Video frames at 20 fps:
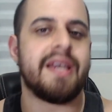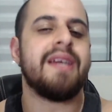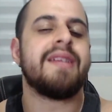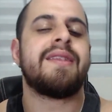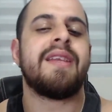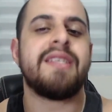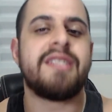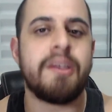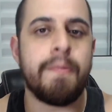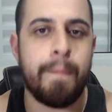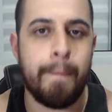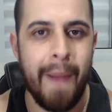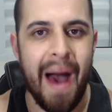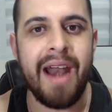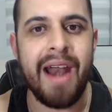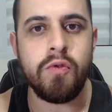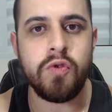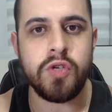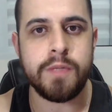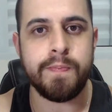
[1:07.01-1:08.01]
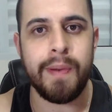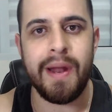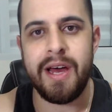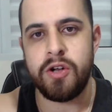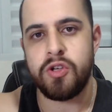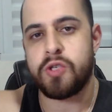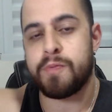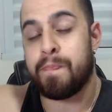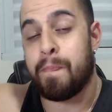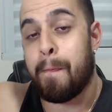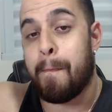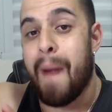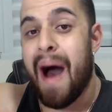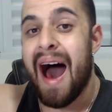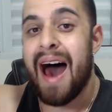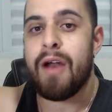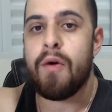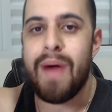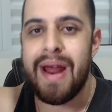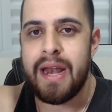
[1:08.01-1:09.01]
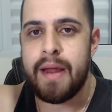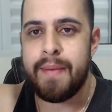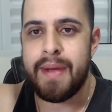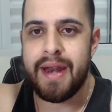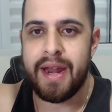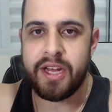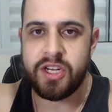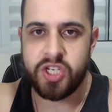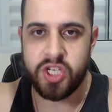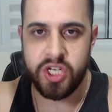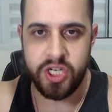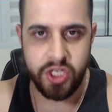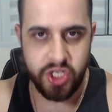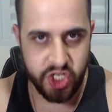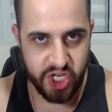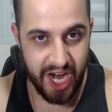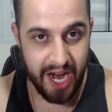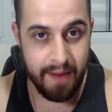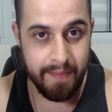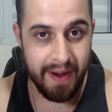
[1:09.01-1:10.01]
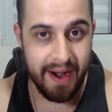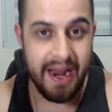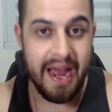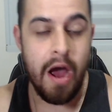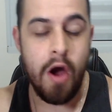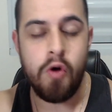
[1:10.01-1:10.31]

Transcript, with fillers: Anteciparam os planos para o Elimination Chamber,